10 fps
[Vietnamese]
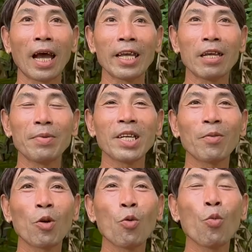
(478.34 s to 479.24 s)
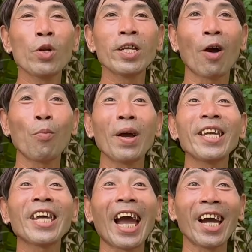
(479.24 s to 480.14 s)
tại vì biết sao nó cũng quýnh ổng mấy
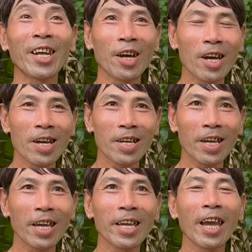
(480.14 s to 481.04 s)
trận rồi đó bây giờ Khi